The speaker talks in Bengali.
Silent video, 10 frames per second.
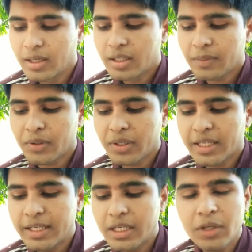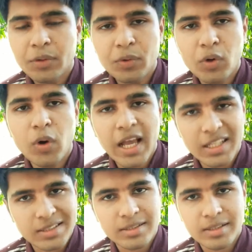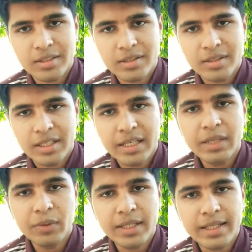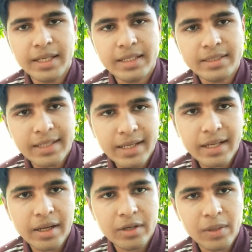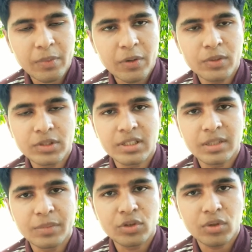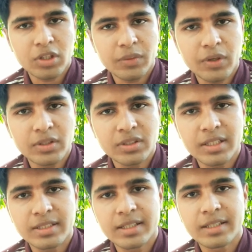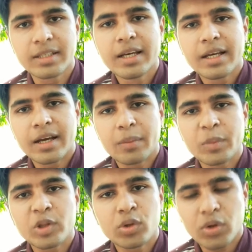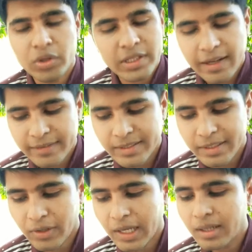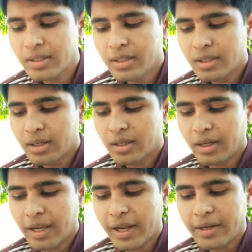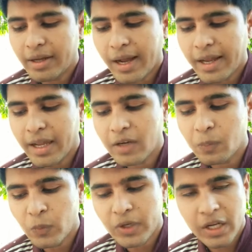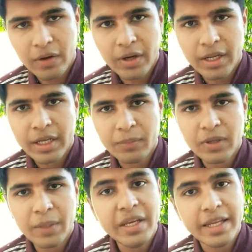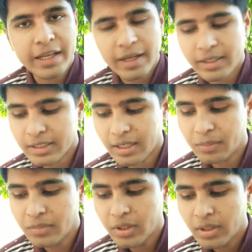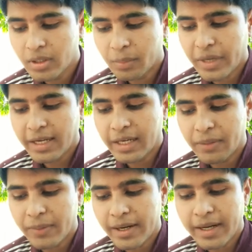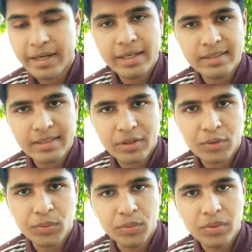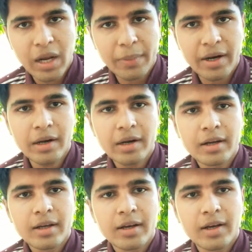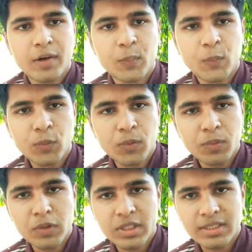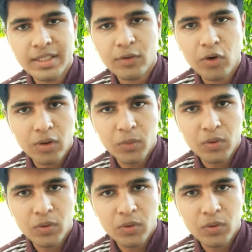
তারপর হি নিউ নো হ্যাস্ট হি বলতে সেখানে আগে আবারও বলছে যে মৃত্যুর কথা বলা হয়েছে যে মৃত্যুর কোনো তারা ছিল না অ্যান্ড আই হ্যাড পুট অ্যাওয়ে এবং আমি রেখে আসলাম মাই লেবার অ্যান্ড লেজার টু আমার পূর্ববর্তী যে কর্ম